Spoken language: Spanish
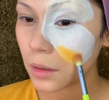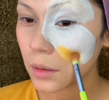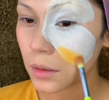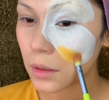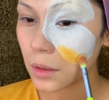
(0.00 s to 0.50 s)

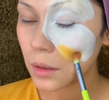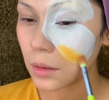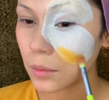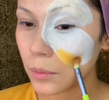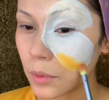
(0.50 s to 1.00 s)
así
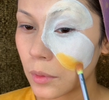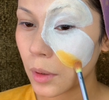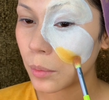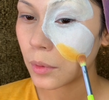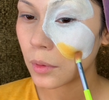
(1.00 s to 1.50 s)
poco
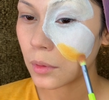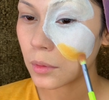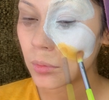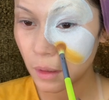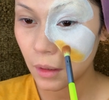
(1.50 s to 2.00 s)
a poco
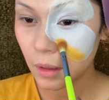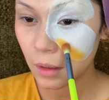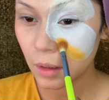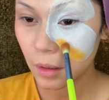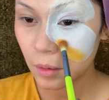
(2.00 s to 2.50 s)

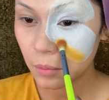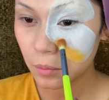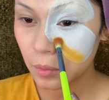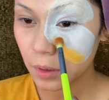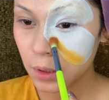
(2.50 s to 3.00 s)

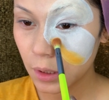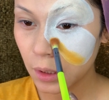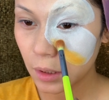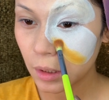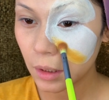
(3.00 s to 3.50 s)
pues
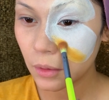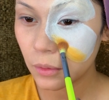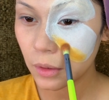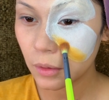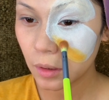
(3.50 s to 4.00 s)
aquí lo
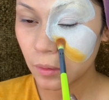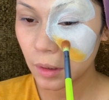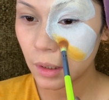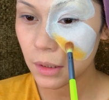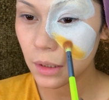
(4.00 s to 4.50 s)
único que
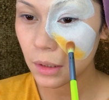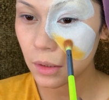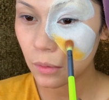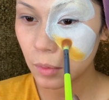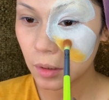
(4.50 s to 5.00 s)
van a hacer
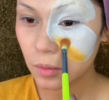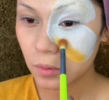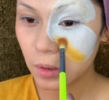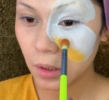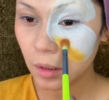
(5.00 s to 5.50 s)
es tomar
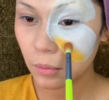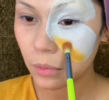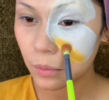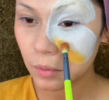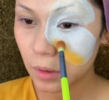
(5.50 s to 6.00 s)
su
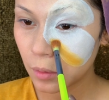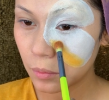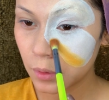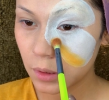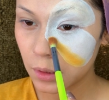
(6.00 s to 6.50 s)
tiempo porque
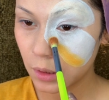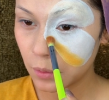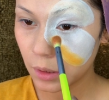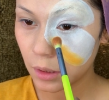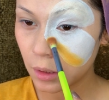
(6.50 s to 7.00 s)
pues ya
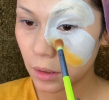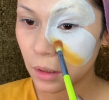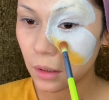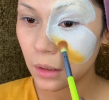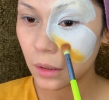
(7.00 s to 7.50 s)
ven que
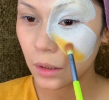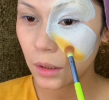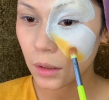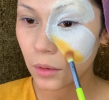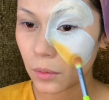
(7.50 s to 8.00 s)
tienen que
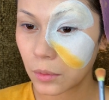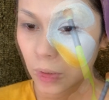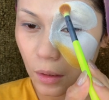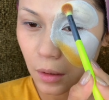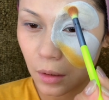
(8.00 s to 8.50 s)
rellenar lo
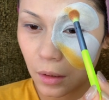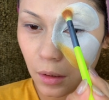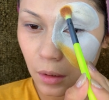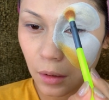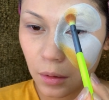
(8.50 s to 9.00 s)
bonito
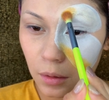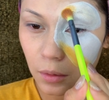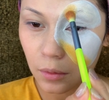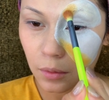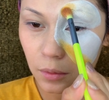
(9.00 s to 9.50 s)

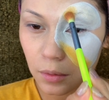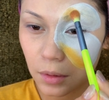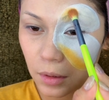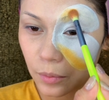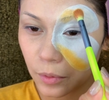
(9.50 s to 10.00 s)

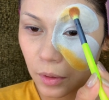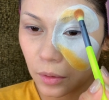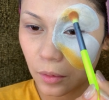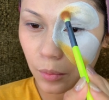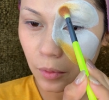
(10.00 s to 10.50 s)
entonces
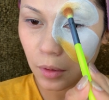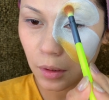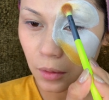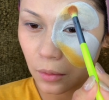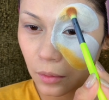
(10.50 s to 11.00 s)
poquito a
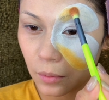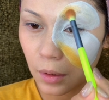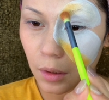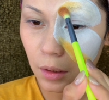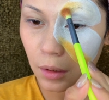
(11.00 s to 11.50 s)
poquito lo
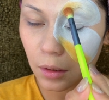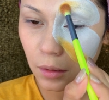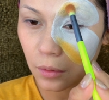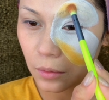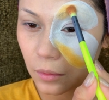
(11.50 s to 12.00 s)
van
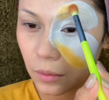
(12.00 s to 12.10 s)
rellenando